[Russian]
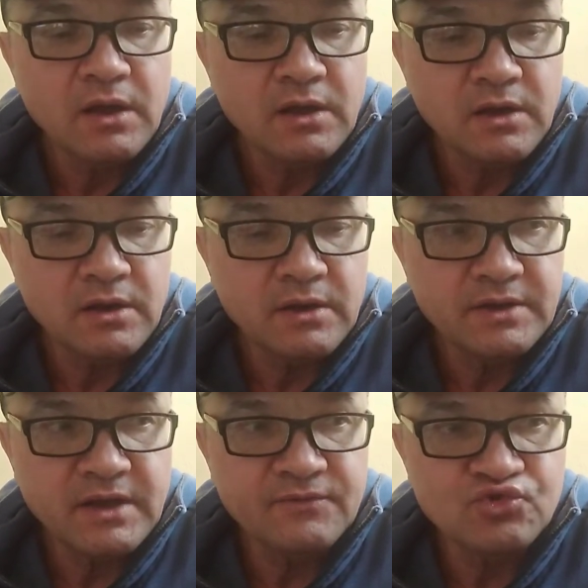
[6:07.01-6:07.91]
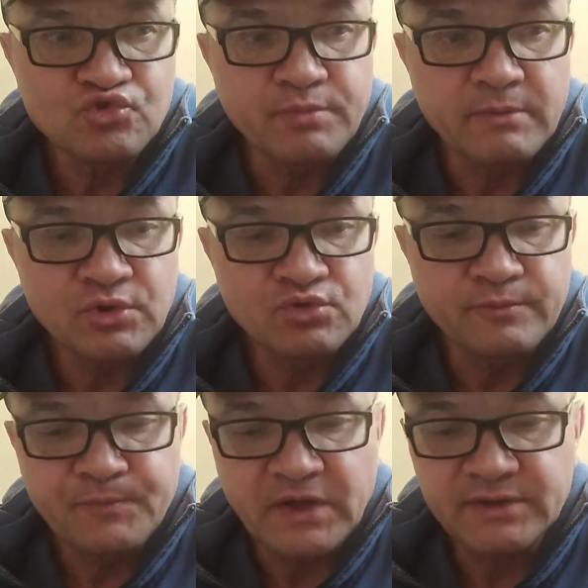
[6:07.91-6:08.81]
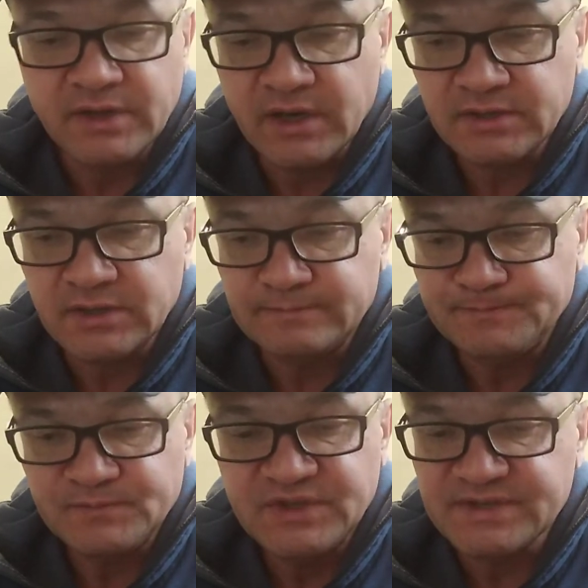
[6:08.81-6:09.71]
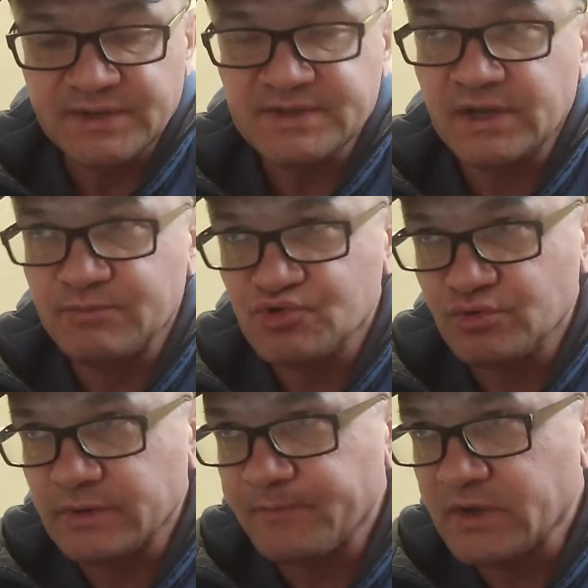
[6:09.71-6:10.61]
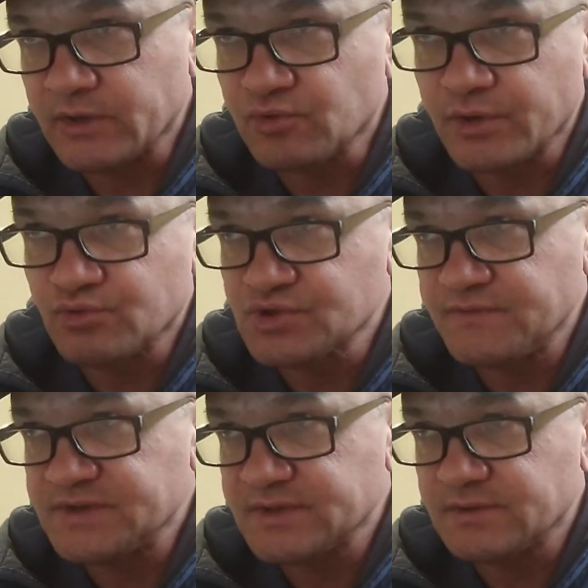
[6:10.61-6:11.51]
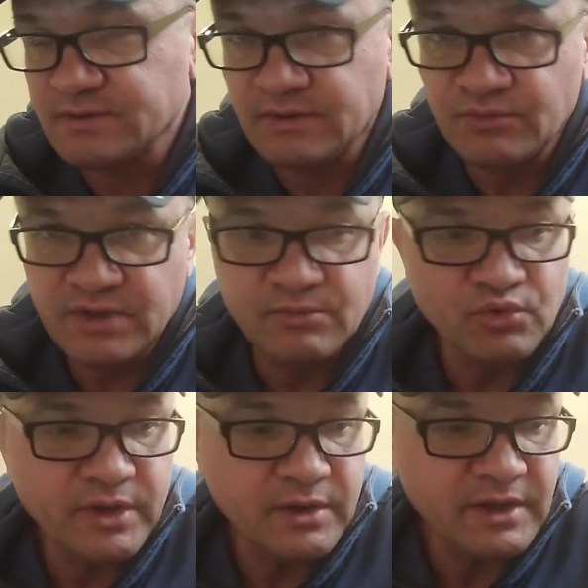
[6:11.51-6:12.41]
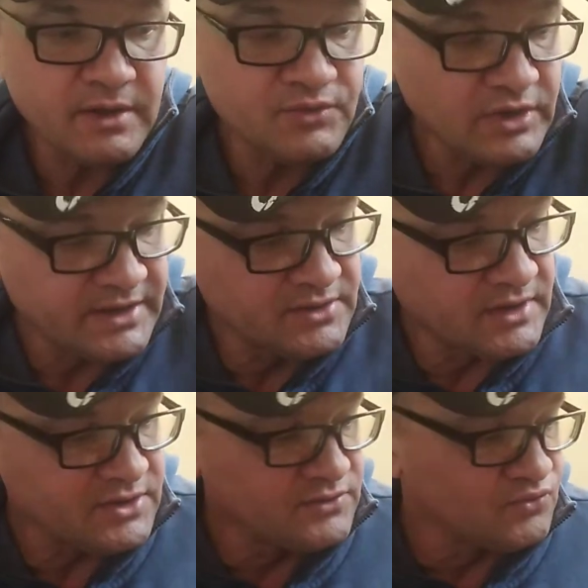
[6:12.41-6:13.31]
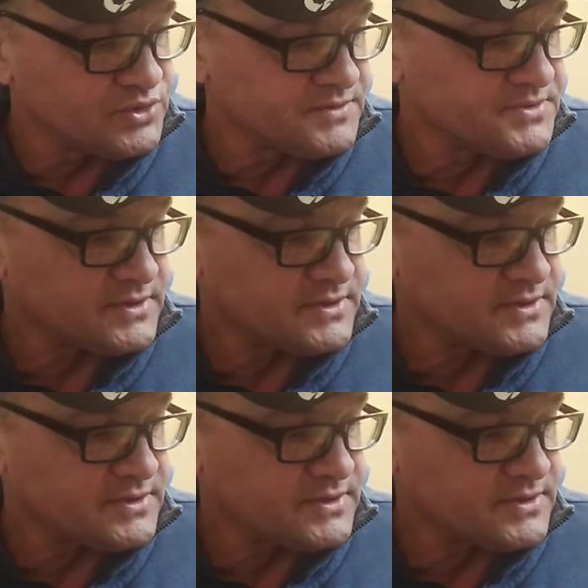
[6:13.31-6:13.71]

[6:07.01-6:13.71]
Э, я вижу победу Айнтрахта, не знаю с каким счетом, который тоже весит довольно-таки многие. 1,80.